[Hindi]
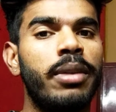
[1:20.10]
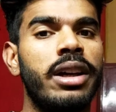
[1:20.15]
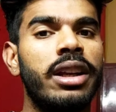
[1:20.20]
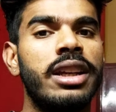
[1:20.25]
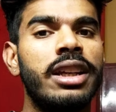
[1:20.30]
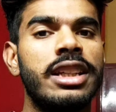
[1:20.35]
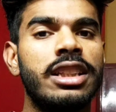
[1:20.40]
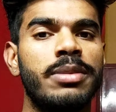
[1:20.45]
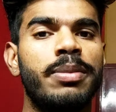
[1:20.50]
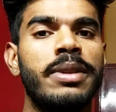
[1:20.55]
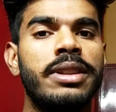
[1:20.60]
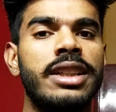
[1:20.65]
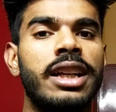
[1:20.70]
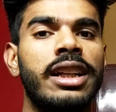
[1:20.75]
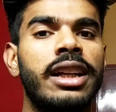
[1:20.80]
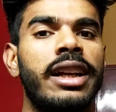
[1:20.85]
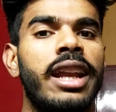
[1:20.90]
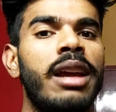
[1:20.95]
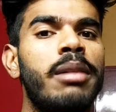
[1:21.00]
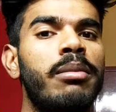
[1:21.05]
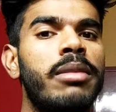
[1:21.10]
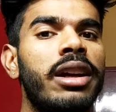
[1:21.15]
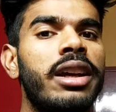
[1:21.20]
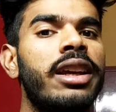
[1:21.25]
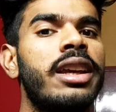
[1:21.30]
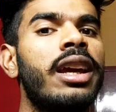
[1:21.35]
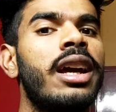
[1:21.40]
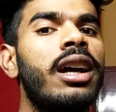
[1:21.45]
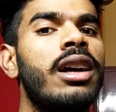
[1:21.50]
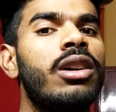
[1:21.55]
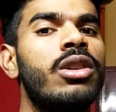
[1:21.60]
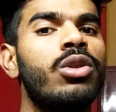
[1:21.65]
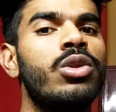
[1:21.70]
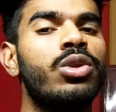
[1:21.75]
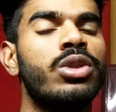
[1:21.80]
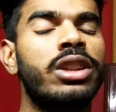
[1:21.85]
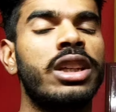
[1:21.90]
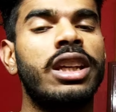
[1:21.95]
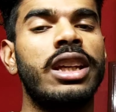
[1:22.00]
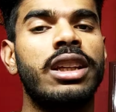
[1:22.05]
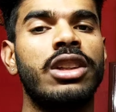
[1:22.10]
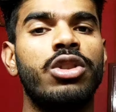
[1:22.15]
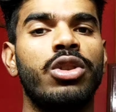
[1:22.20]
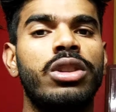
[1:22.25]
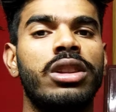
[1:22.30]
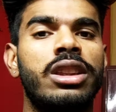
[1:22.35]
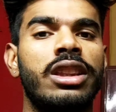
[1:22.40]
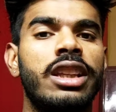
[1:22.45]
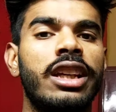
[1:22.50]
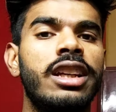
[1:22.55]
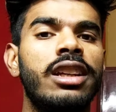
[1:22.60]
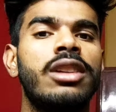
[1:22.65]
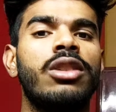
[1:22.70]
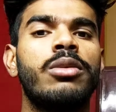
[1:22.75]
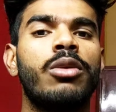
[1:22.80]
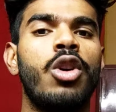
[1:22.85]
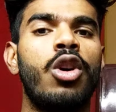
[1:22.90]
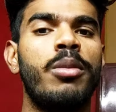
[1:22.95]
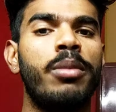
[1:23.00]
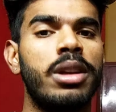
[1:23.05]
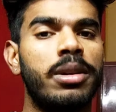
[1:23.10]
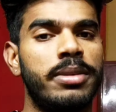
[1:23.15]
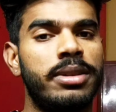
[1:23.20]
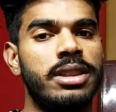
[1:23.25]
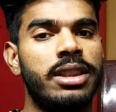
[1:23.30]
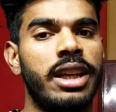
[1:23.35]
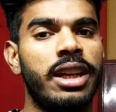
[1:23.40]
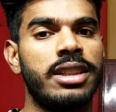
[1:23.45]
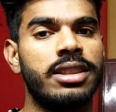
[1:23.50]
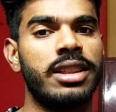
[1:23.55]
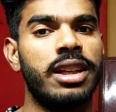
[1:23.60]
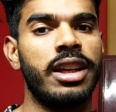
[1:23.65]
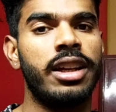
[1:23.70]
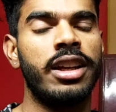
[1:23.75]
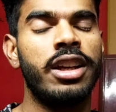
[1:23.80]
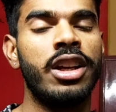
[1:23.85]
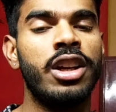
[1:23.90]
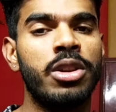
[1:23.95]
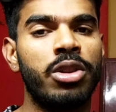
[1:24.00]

पर इसमें ज्यादा टाइम लग गया उसकी जो तीन कॉमन मिस्टेक्स हैं